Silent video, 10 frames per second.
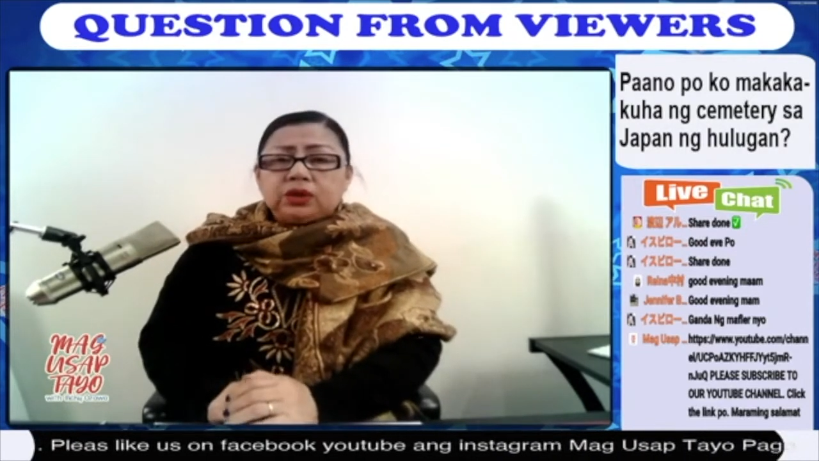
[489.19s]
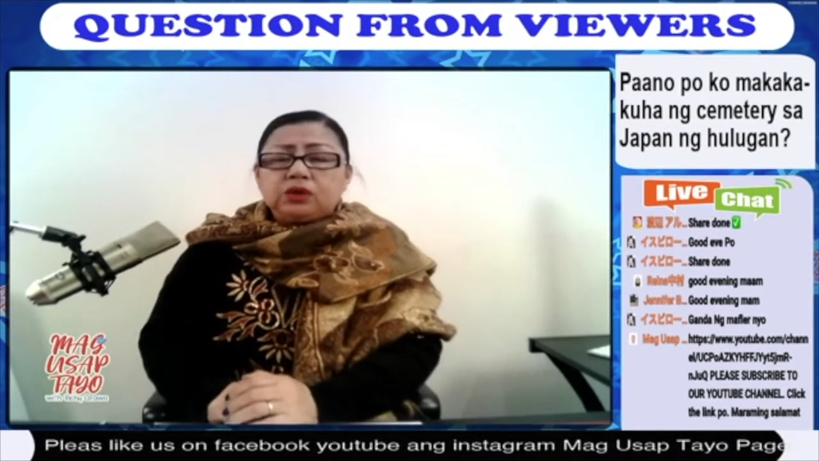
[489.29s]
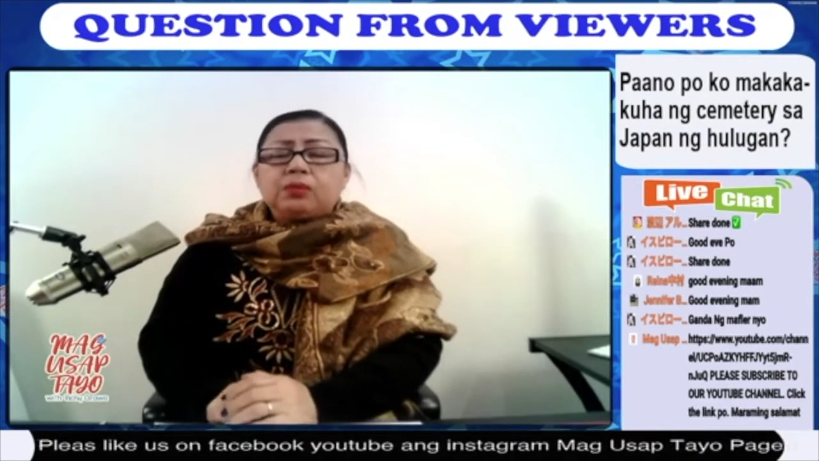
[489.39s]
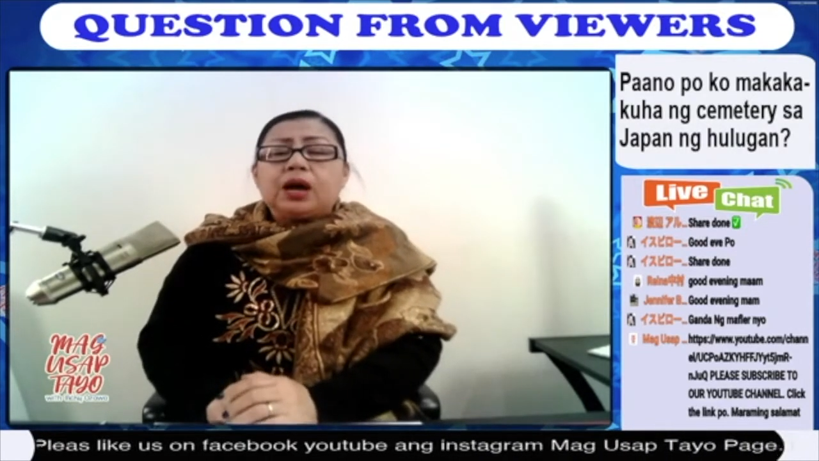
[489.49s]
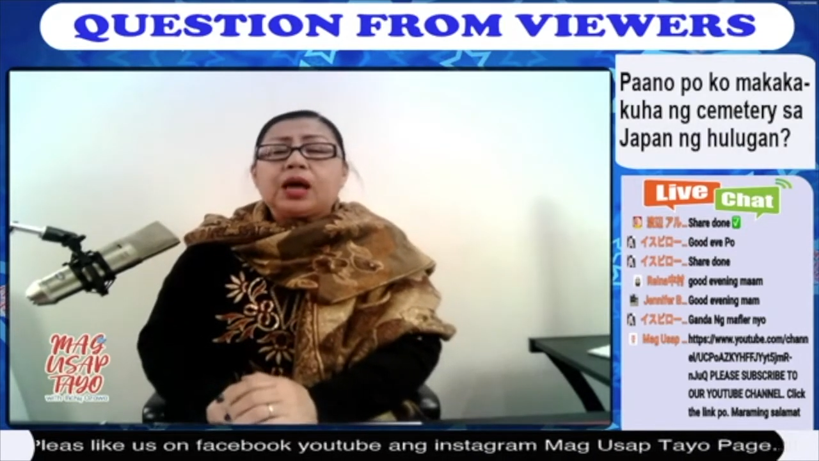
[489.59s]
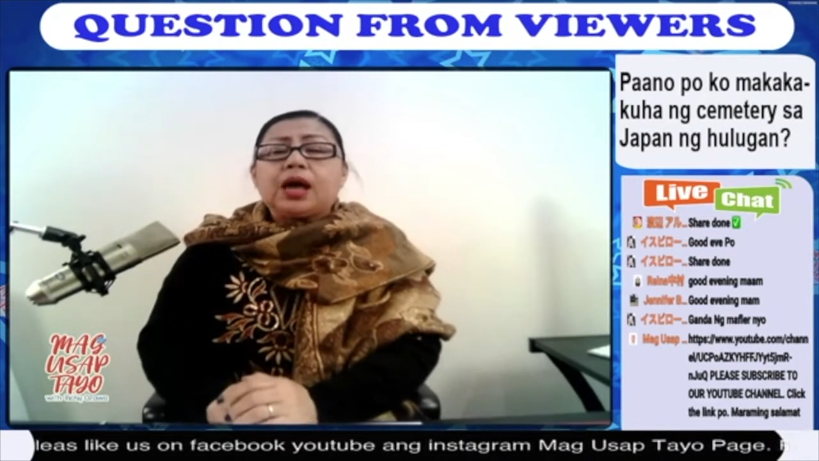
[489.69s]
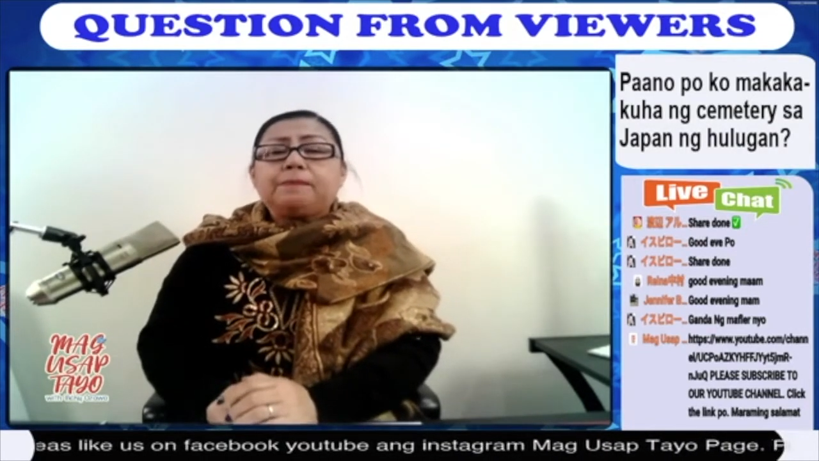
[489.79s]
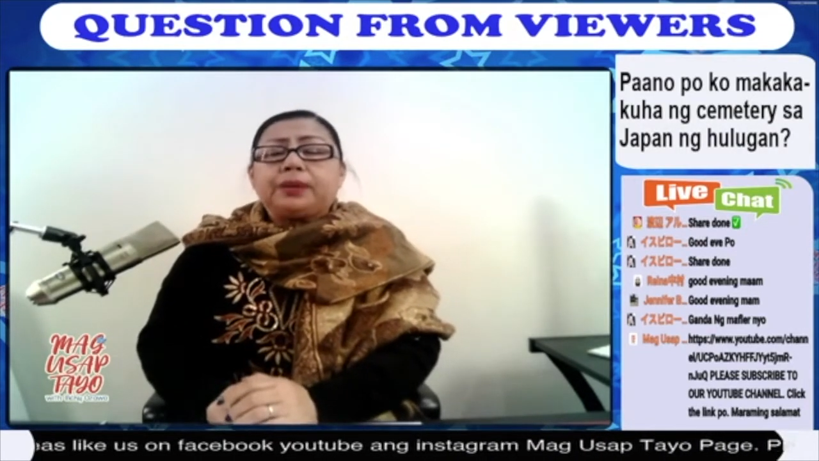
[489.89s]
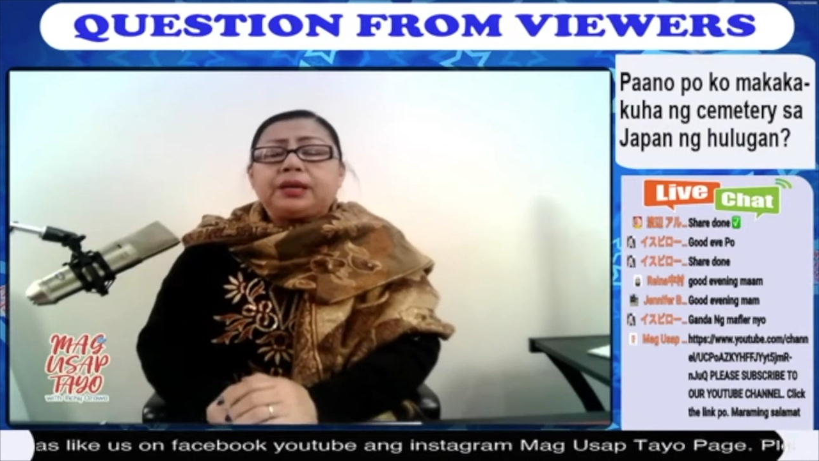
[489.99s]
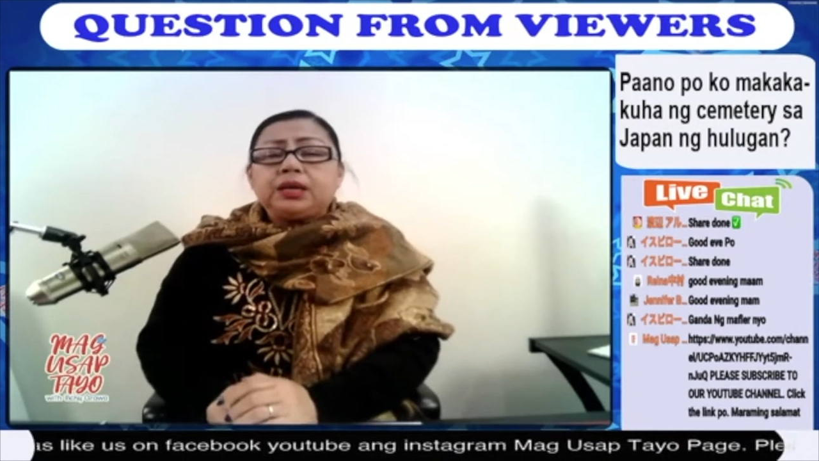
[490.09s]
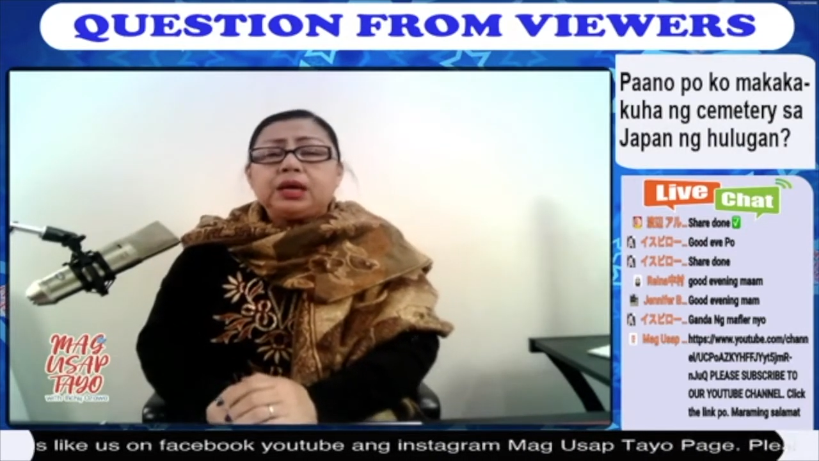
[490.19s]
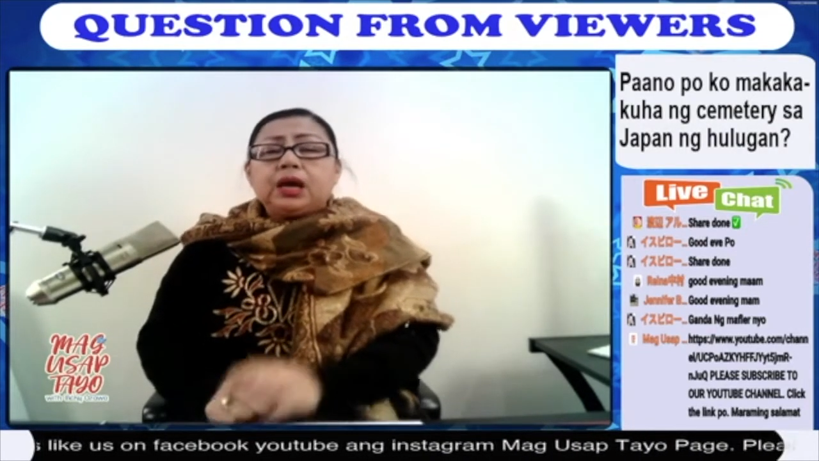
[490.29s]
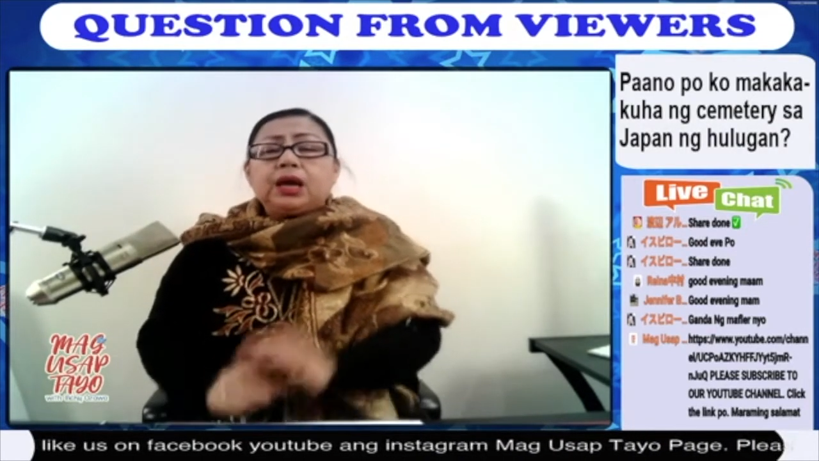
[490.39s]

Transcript: yung mga company